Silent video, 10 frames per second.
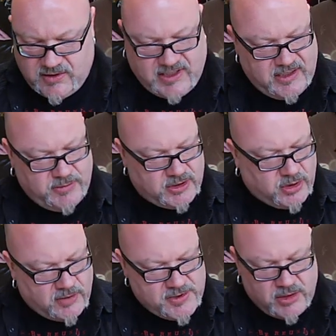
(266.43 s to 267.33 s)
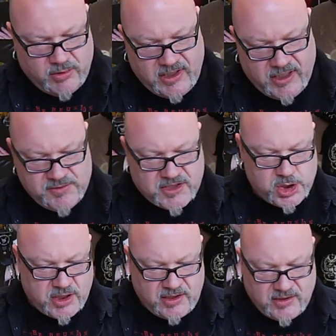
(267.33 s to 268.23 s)
Cannibal Corpse,
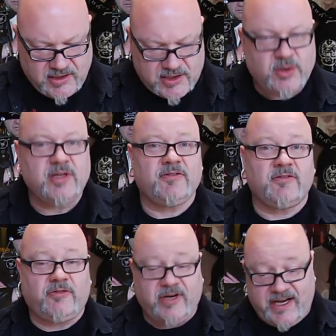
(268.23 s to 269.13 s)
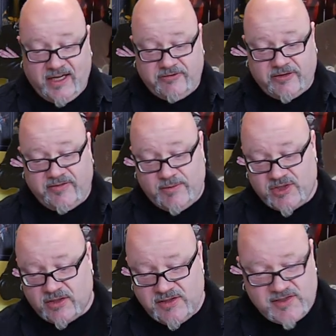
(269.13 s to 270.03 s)
Jubiläumsgeschichte, natürlich von Frank, von wem
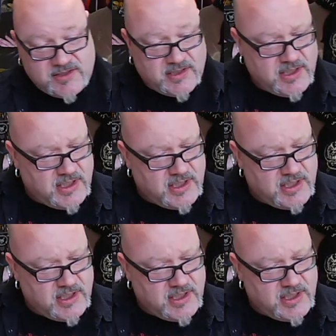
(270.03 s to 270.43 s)
sonst.